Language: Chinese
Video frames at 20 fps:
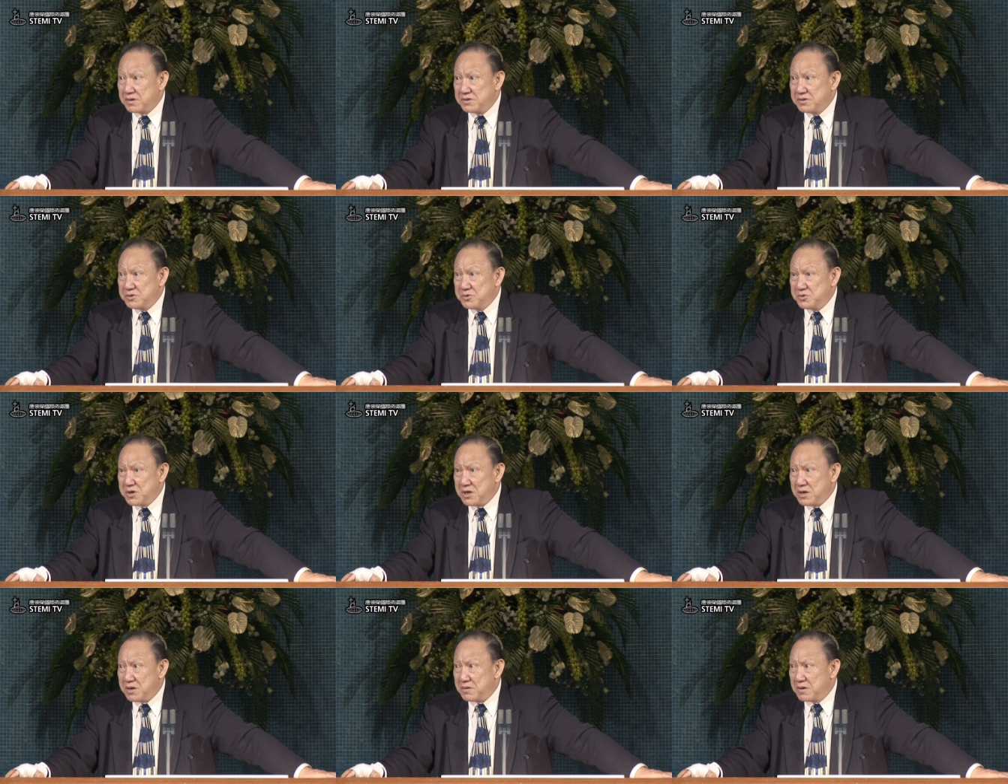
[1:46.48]

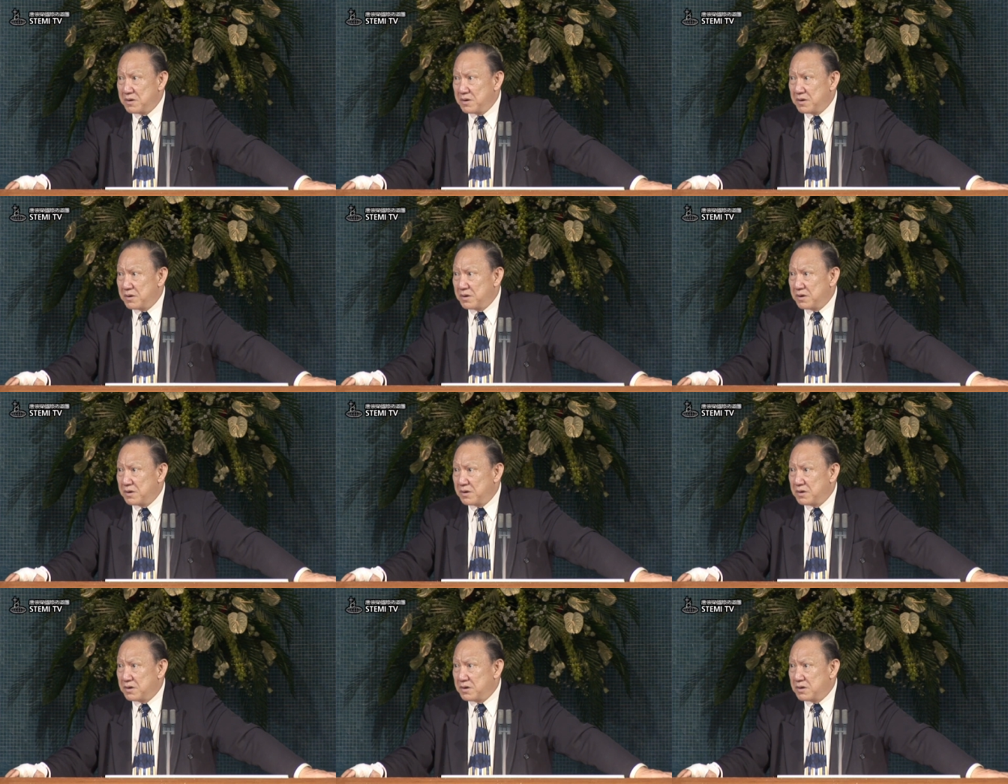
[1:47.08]
却
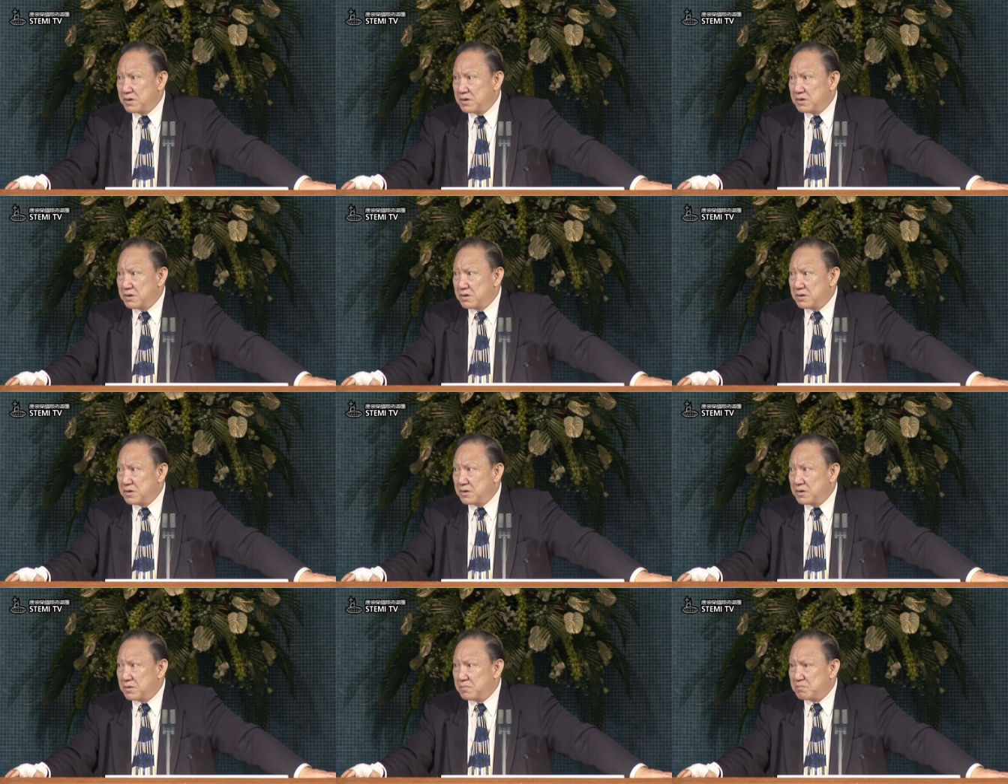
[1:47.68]

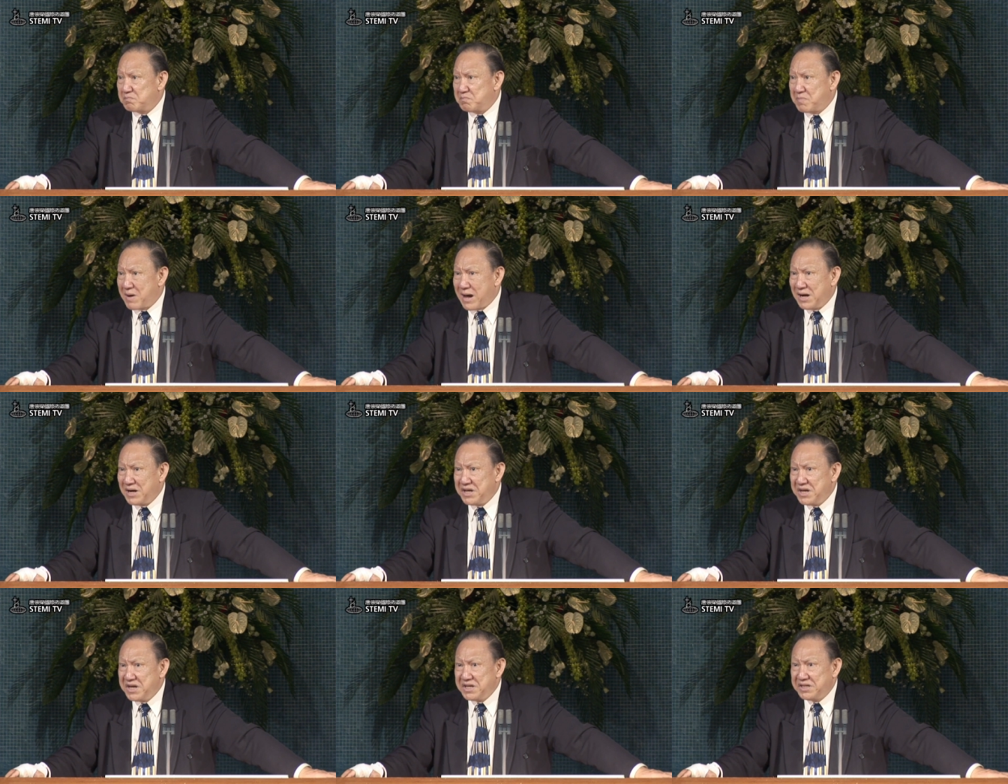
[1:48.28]
巴
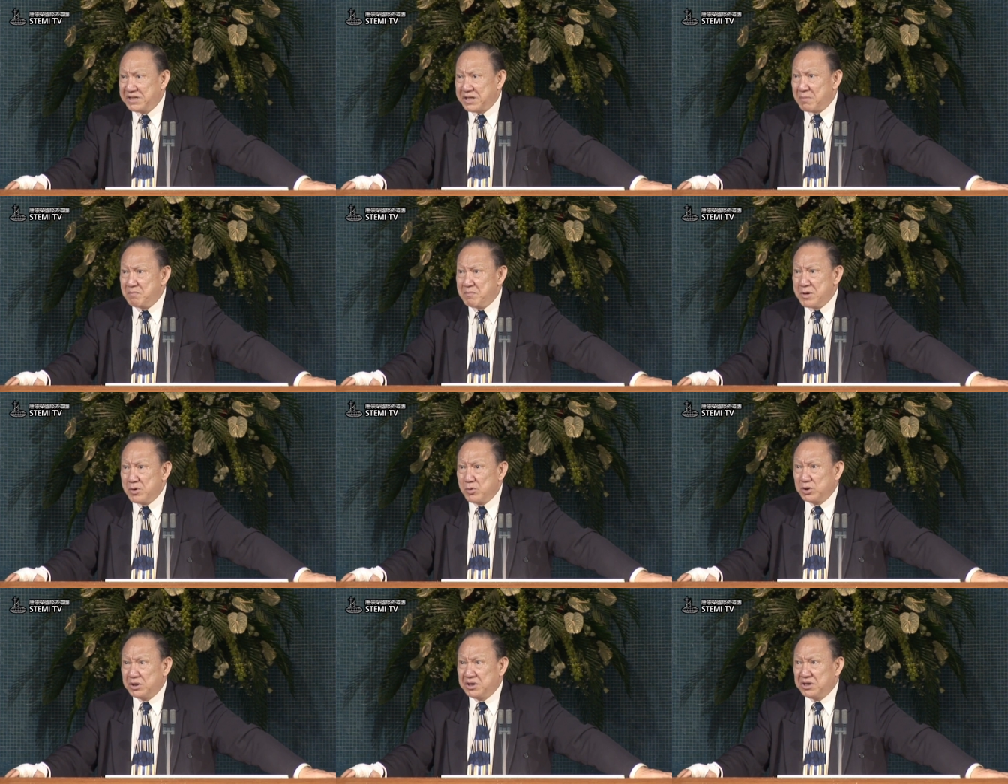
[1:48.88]
黎一点没
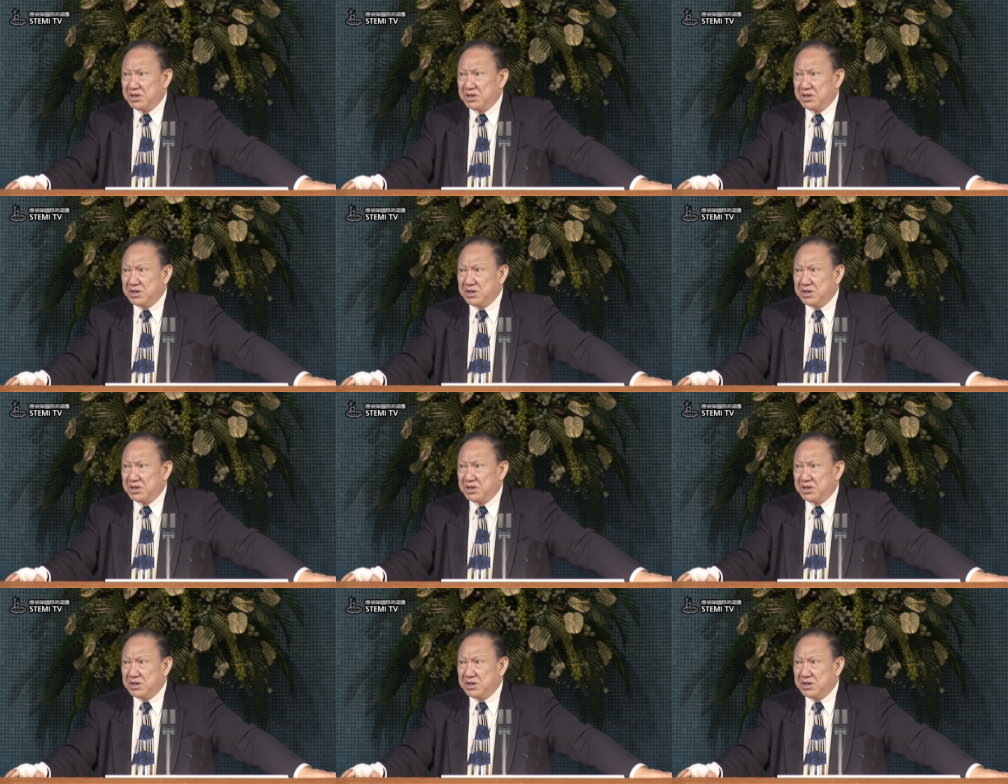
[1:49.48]
有